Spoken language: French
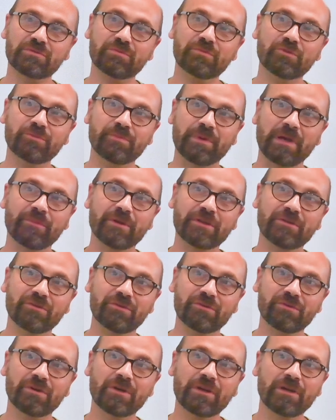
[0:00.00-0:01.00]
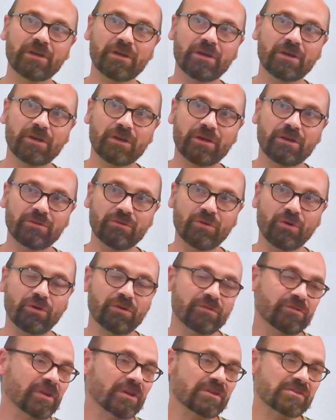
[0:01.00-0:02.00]
me permets de de
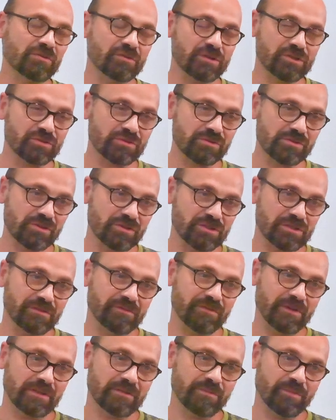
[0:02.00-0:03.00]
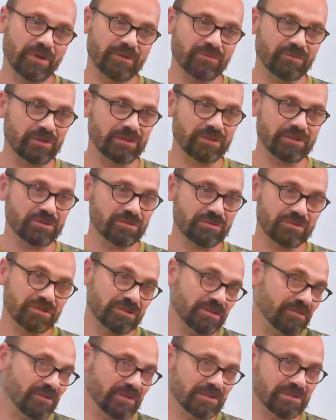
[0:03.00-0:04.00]
revenir sur les choses que j'ai faites parfois, des choses
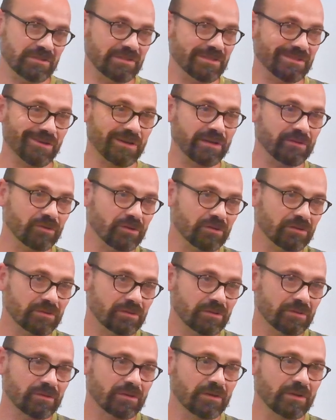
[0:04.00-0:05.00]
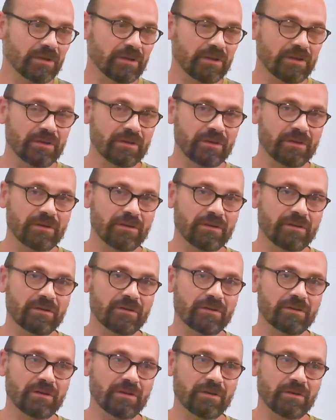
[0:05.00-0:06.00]
que j'ai faites dix ans avant.
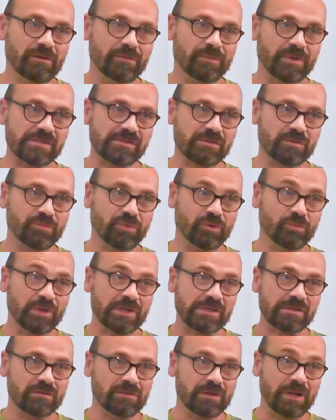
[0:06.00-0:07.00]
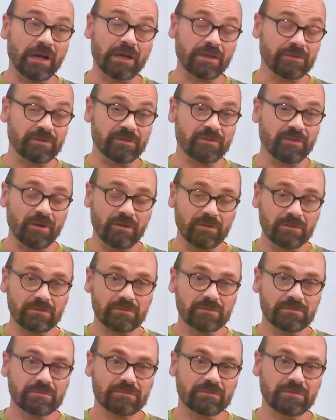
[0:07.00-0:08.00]
Euh, parce que pour moi, l'art est
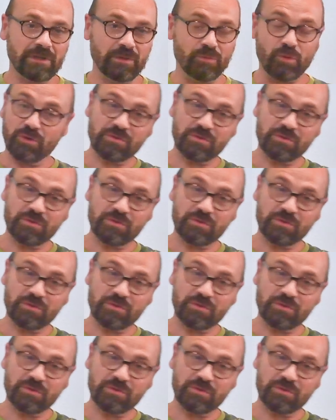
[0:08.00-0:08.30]
vivant, et moi